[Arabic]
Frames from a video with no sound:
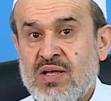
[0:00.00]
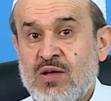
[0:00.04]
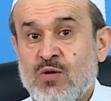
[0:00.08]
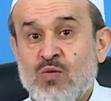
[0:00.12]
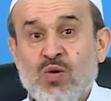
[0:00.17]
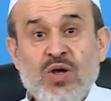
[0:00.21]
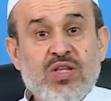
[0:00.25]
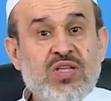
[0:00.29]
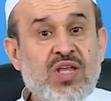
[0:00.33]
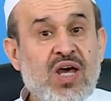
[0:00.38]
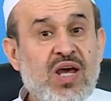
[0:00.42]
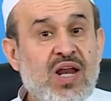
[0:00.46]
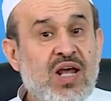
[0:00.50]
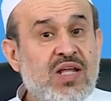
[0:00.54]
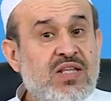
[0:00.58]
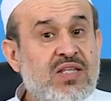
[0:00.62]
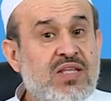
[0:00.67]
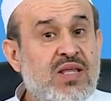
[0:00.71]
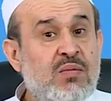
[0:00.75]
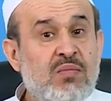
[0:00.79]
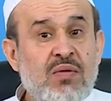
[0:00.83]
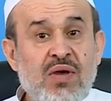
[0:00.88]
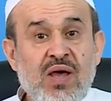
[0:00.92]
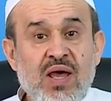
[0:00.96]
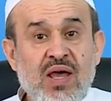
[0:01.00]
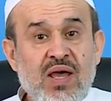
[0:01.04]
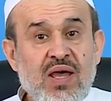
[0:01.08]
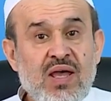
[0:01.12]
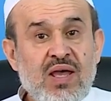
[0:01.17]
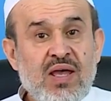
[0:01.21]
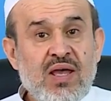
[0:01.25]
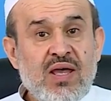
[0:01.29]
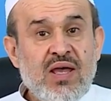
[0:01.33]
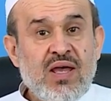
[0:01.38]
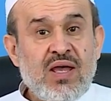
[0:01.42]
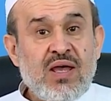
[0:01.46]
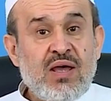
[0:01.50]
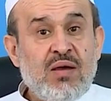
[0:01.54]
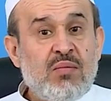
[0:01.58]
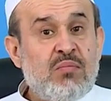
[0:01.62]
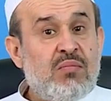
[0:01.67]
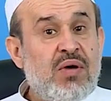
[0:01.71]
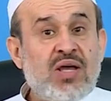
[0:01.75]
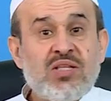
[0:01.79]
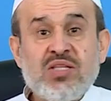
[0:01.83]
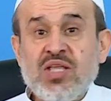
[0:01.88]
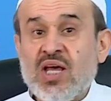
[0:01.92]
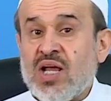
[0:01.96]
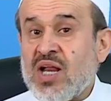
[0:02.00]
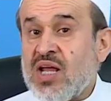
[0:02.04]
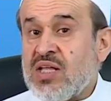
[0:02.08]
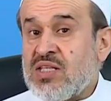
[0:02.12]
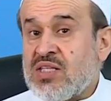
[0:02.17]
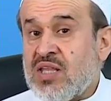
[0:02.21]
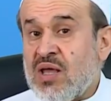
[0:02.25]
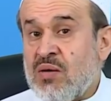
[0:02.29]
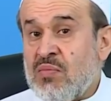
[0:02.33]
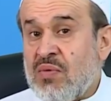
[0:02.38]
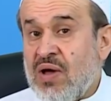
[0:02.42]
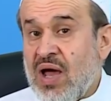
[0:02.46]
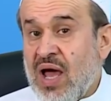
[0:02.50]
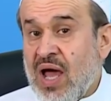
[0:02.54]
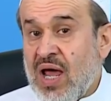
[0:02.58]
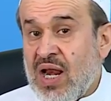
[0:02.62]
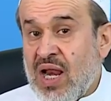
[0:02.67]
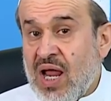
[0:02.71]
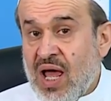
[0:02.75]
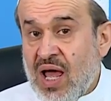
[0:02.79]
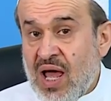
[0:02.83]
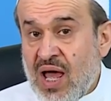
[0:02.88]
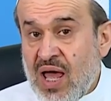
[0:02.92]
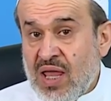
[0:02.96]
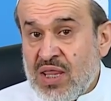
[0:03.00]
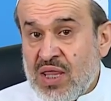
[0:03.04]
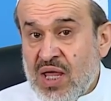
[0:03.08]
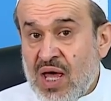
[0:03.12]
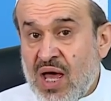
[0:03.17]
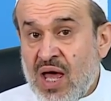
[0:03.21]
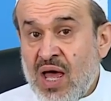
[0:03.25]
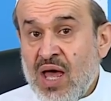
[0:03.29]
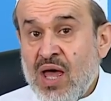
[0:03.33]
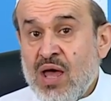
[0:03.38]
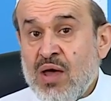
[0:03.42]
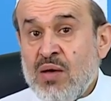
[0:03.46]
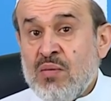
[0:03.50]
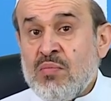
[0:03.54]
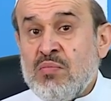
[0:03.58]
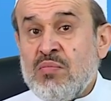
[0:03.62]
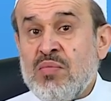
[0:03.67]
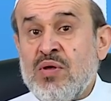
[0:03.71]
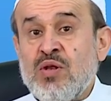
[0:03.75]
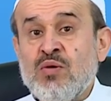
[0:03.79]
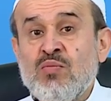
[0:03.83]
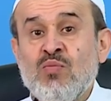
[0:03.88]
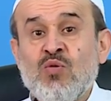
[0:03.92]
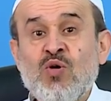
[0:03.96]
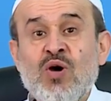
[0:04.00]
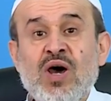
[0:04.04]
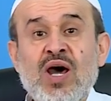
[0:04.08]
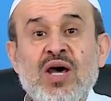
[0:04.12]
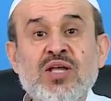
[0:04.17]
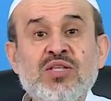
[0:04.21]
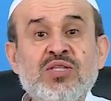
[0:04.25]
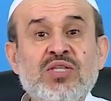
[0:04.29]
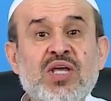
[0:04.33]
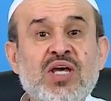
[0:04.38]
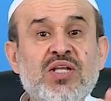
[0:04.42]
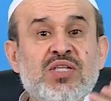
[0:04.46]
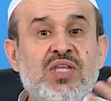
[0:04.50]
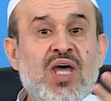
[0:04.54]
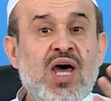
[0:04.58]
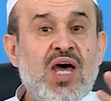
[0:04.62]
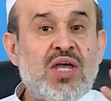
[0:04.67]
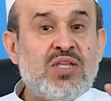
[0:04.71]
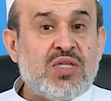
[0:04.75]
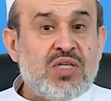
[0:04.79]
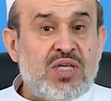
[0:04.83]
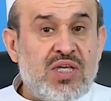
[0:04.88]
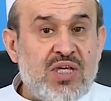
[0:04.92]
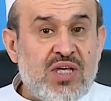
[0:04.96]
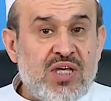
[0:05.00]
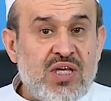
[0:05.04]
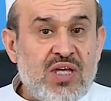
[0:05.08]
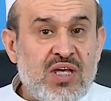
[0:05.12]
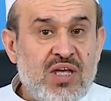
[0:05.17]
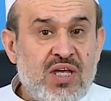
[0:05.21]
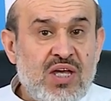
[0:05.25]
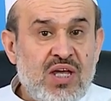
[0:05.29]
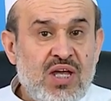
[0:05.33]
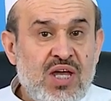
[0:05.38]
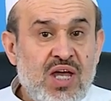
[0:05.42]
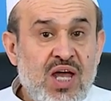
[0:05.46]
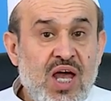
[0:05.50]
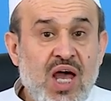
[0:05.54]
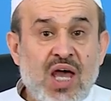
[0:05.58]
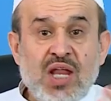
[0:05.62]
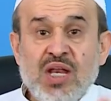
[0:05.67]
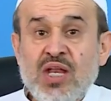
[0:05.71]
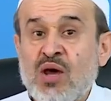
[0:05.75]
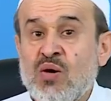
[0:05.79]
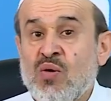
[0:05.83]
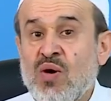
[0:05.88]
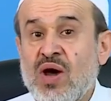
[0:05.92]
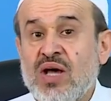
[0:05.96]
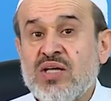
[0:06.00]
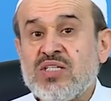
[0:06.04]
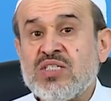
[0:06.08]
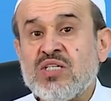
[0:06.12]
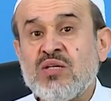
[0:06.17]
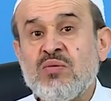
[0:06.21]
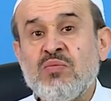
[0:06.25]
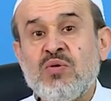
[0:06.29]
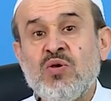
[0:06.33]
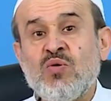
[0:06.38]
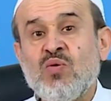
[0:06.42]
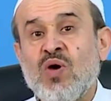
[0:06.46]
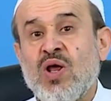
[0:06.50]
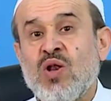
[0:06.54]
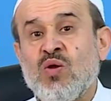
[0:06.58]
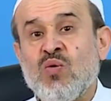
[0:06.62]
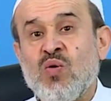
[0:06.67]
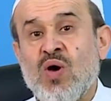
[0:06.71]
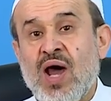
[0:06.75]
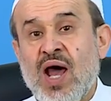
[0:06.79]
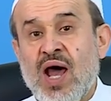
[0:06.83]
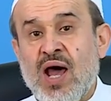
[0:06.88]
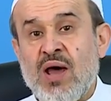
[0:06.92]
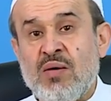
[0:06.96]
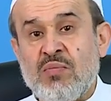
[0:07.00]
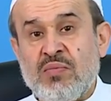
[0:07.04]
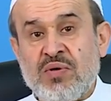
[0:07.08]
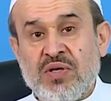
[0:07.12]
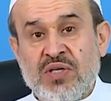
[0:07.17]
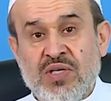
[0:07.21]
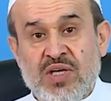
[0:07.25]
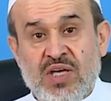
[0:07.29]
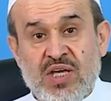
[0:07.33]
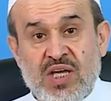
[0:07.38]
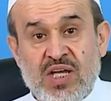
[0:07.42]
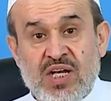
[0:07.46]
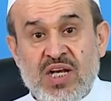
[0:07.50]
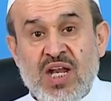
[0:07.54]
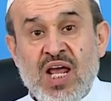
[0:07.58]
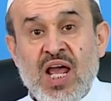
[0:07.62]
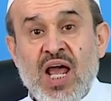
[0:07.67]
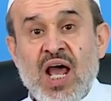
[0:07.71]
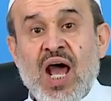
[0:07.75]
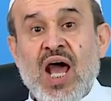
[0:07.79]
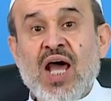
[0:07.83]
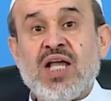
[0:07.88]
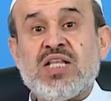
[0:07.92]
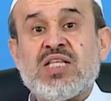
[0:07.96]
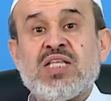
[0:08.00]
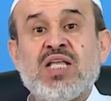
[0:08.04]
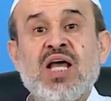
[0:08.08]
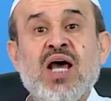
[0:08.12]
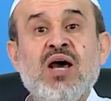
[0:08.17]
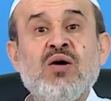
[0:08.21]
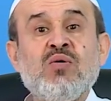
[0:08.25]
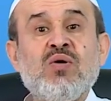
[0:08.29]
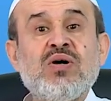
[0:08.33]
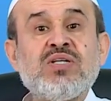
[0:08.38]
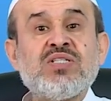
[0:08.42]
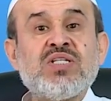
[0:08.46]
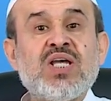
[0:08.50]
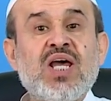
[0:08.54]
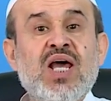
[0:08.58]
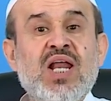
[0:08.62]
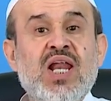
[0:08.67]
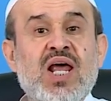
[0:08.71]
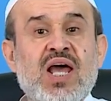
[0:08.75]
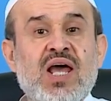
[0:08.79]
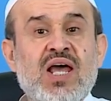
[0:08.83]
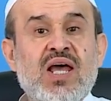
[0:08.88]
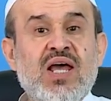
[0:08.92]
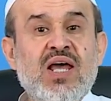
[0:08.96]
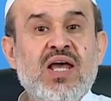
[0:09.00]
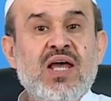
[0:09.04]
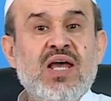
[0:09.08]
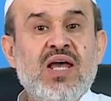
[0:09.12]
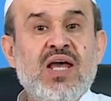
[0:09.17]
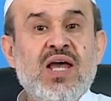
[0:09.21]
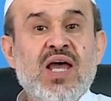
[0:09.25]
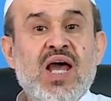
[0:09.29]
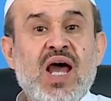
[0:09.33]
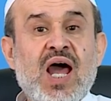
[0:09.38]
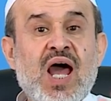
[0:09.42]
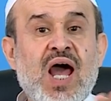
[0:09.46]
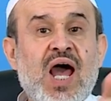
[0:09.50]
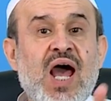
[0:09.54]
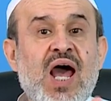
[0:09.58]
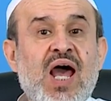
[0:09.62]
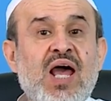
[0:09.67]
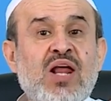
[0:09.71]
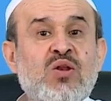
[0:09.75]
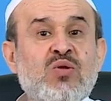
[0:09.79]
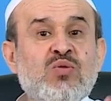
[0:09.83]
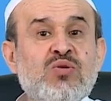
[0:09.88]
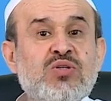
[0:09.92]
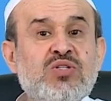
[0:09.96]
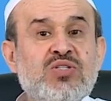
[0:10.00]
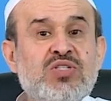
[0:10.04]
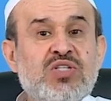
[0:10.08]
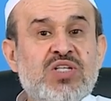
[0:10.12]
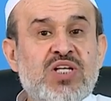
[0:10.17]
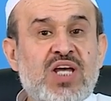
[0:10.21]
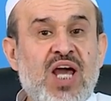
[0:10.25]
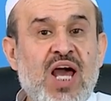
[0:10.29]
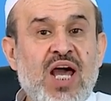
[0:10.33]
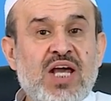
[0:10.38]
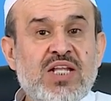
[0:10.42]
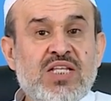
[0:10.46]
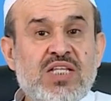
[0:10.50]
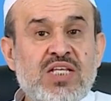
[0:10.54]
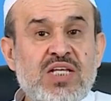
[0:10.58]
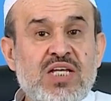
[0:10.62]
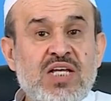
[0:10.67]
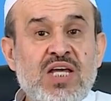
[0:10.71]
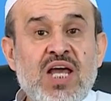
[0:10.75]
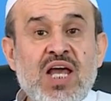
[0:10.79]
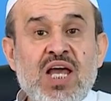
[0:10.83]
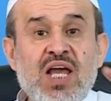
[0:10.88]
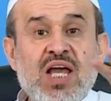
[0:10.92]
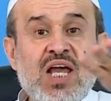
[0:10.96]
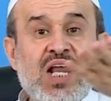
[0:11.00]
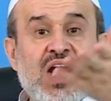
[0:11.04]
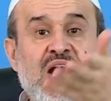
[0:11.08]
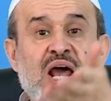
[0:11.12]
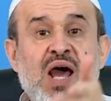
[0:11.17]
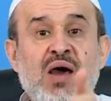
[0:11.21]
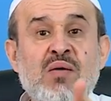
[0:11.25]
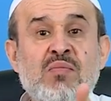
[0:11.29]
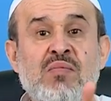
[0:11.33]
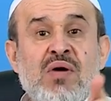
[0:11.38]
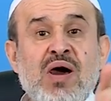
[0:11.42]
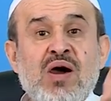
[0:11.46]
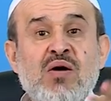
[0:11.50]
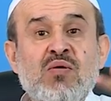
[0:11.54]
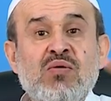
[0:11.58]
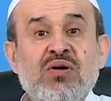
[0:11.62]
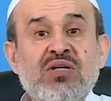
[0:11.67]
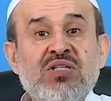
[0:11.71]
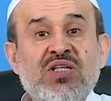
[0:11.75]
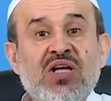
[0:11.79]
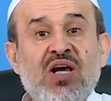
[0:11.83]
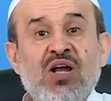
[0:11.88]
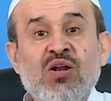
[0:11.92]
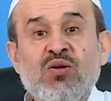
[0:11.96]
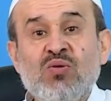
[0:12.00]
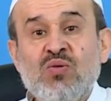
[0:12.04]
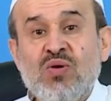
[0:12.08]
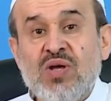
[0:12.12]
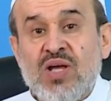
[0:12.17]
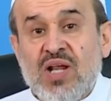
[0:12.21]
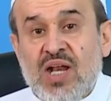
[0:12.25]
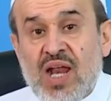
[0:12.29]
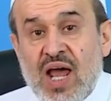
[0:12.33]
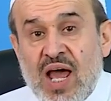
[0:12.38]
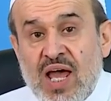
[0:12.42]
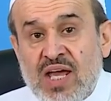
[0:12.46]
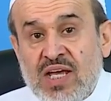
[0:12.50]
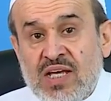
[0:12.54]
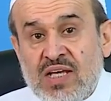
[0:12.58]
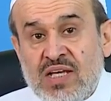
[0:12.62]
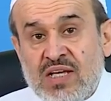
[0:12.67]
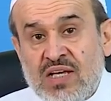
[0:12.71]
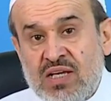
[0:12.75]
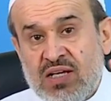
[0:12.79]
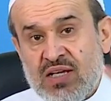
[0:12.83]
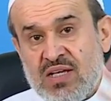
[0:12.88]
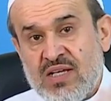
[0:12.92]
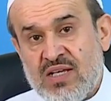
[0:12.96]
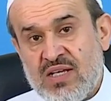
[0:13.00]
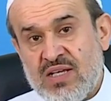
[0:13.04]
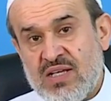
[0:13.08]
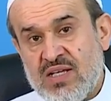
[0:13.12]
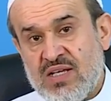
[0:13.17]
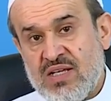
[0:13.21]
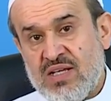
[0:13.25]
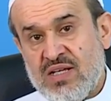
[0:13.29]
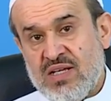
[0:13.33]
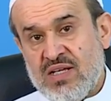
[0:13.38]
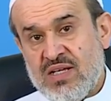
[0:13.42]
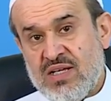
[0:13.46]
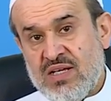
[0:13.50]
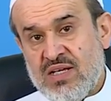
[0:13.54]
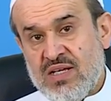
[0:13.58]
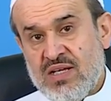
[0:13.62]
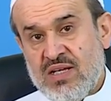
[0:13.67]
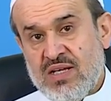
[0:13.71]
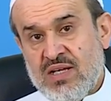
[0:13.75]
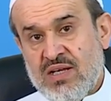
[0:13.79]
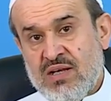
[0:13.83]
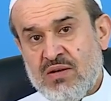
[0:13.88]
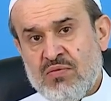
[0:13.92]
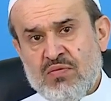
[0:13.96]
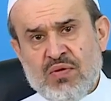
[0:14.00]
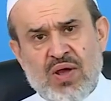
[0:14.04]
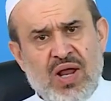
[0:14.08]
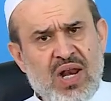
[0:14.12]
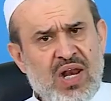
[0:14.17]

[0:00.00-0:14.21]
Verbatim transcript: وترتب ما ترتب على هذا من مخططات النواصب والوهابيين حتى وصل حال الشيعة إلى ما وصلوا إليه في